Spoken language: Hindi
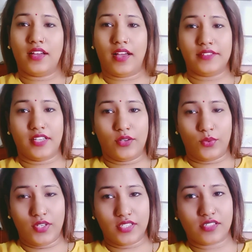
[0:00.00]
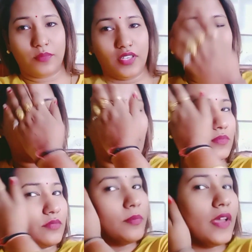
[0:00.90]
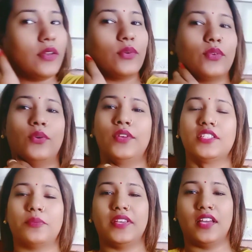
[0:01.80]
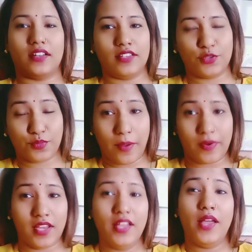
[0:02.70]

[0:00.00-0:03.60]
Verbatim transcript: आज है अष्टमी तो आप सभी बहनों को अष्टमी की हार्दिक शुभकामनाएं